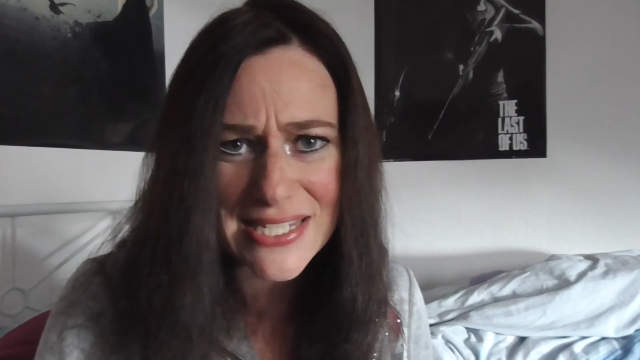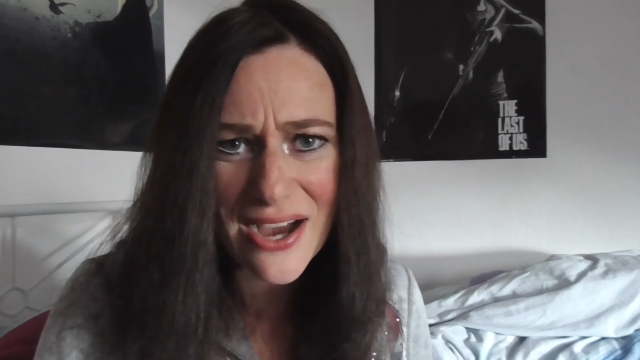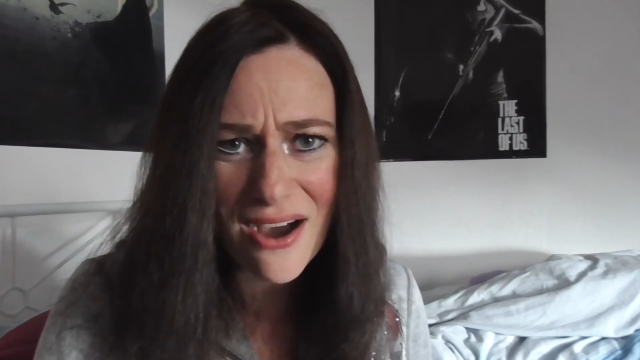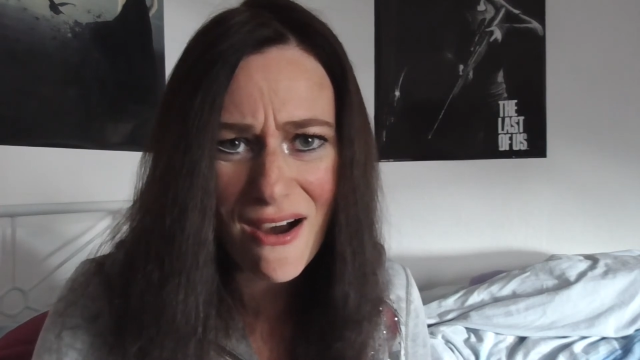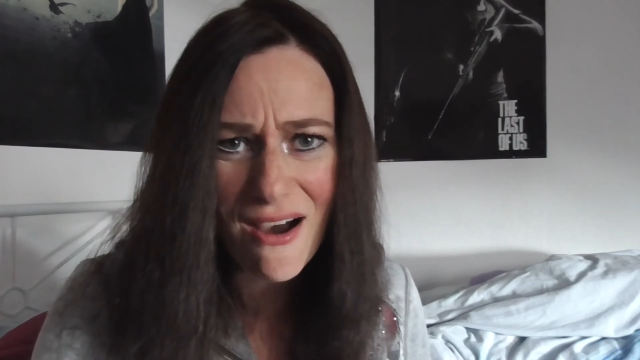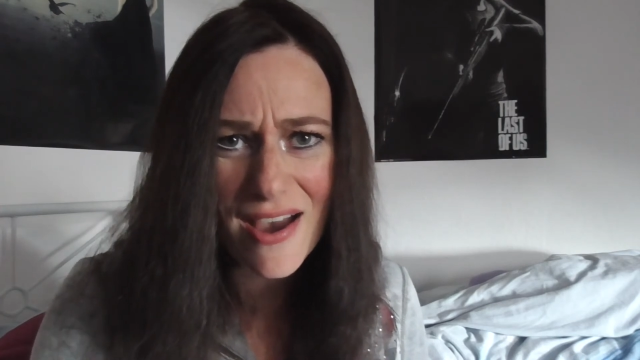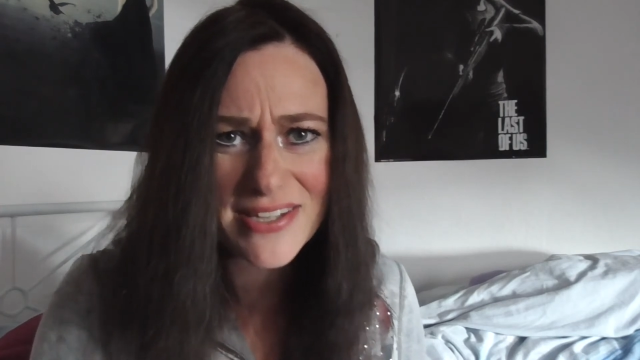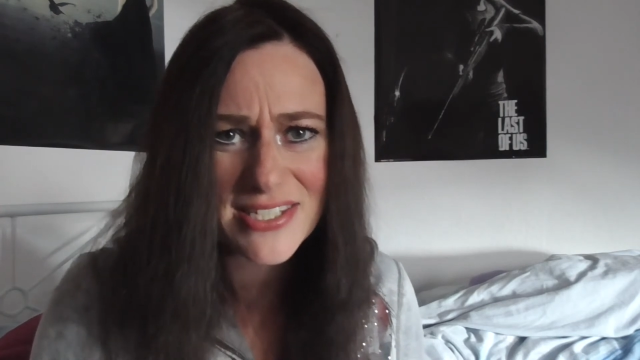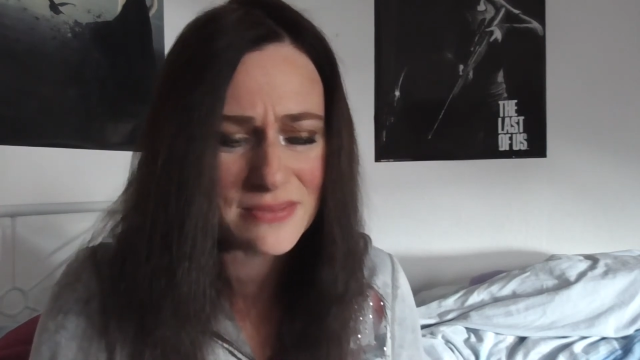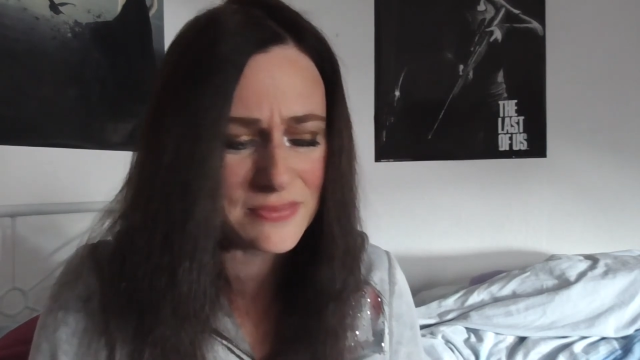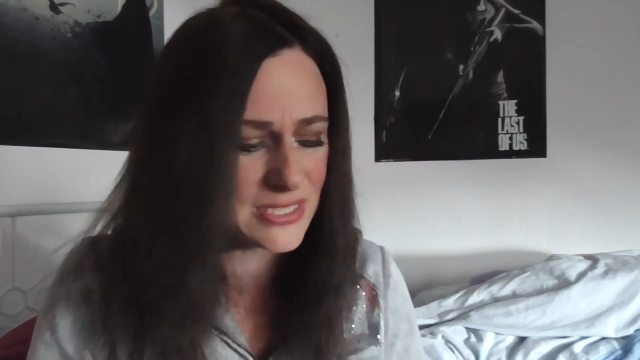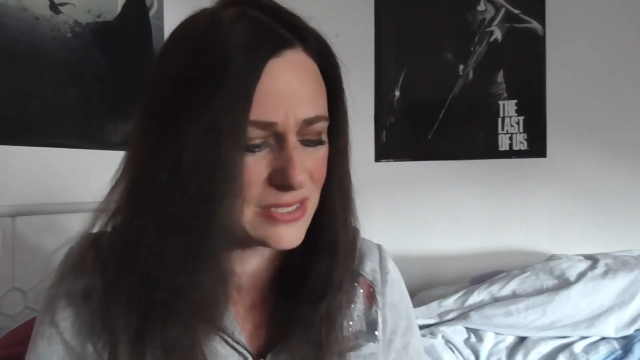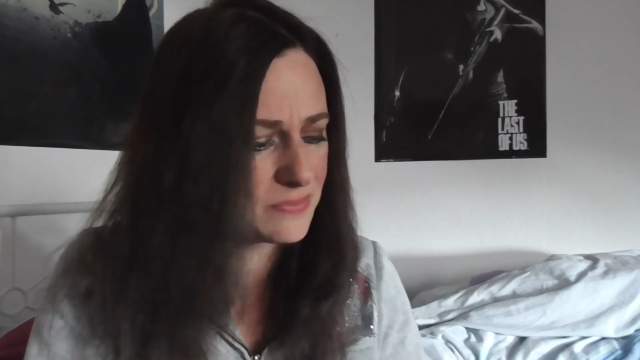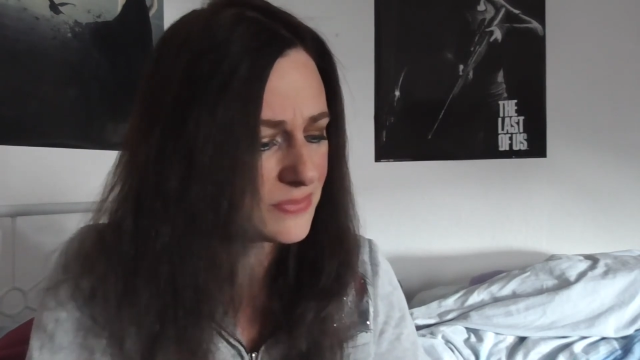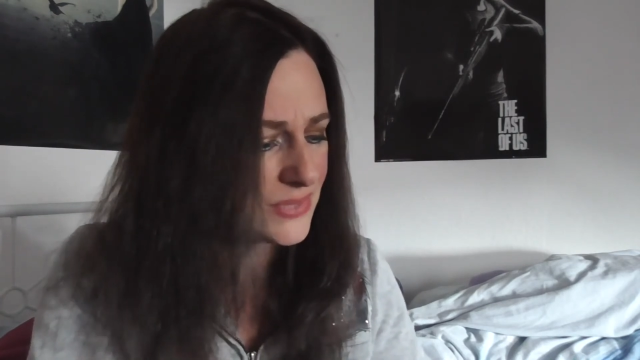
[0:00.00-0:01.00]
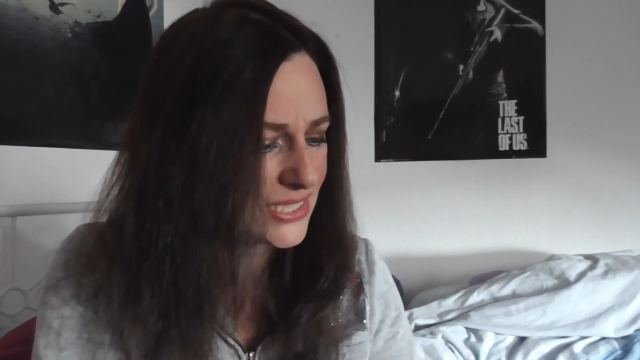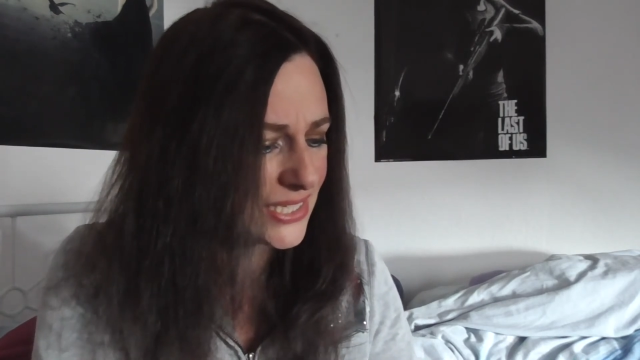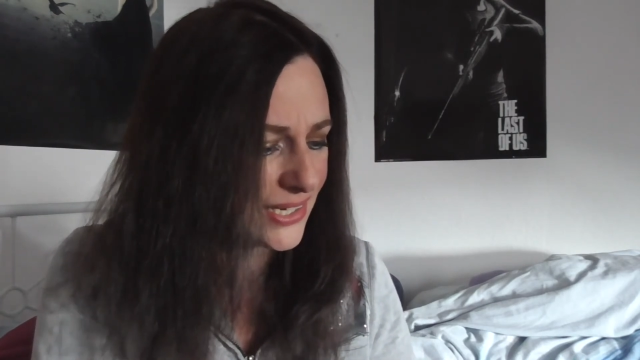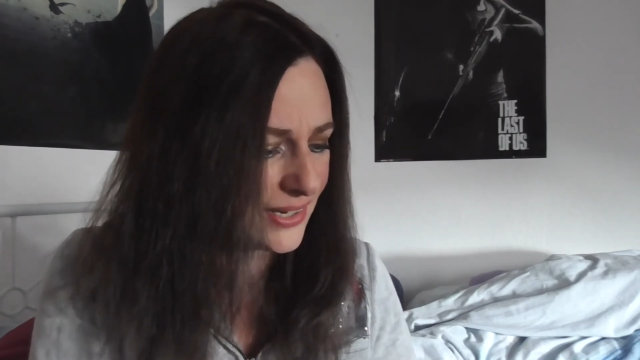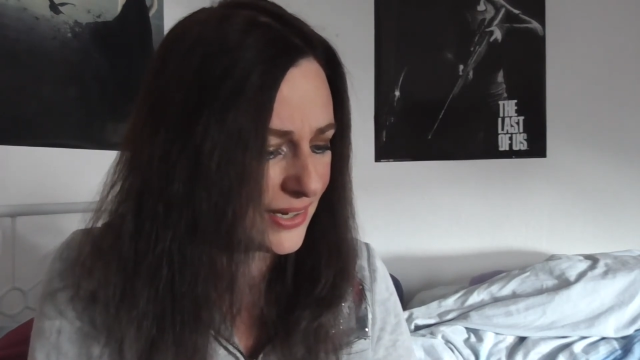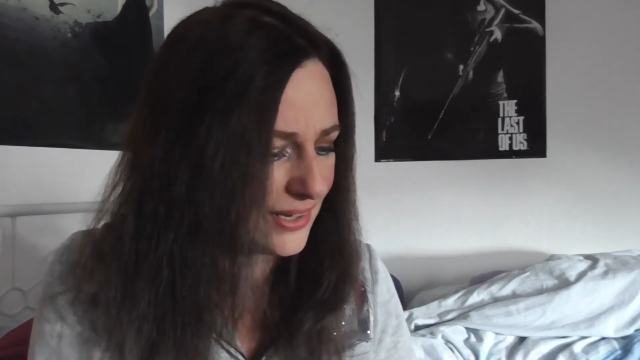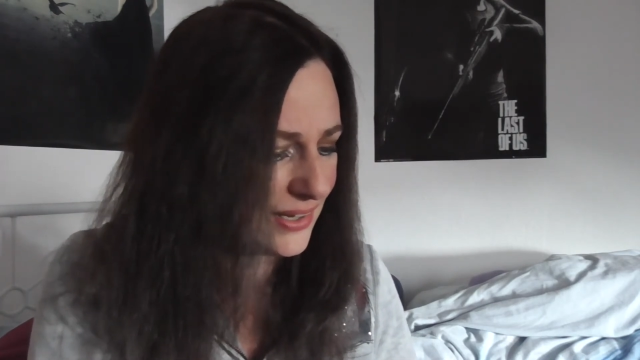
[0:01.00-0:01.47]
hier heute mit
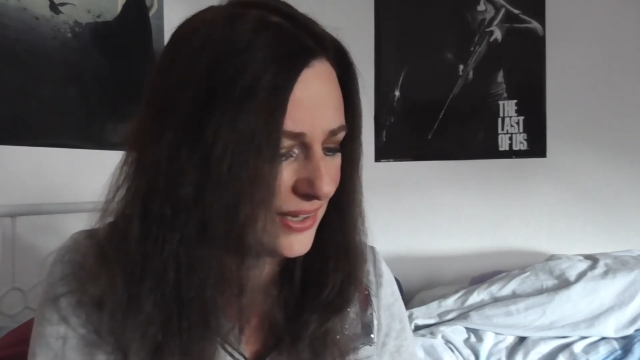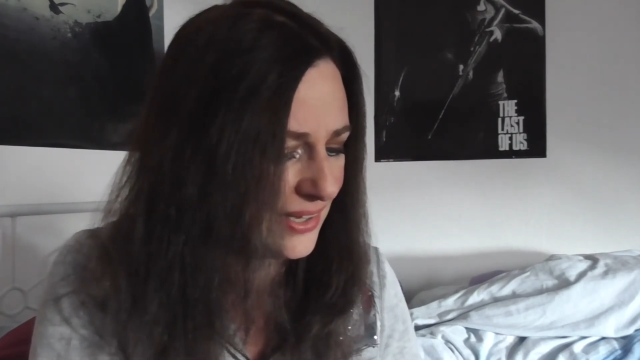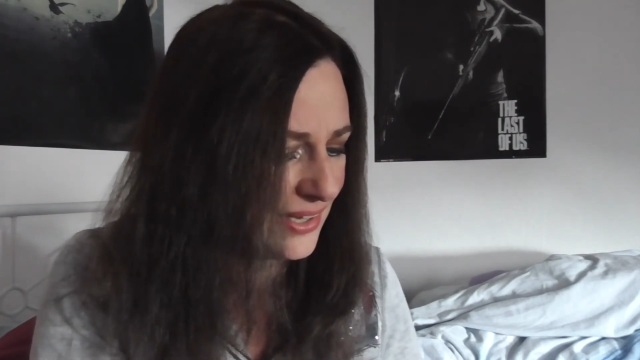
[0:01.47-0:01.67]
mir?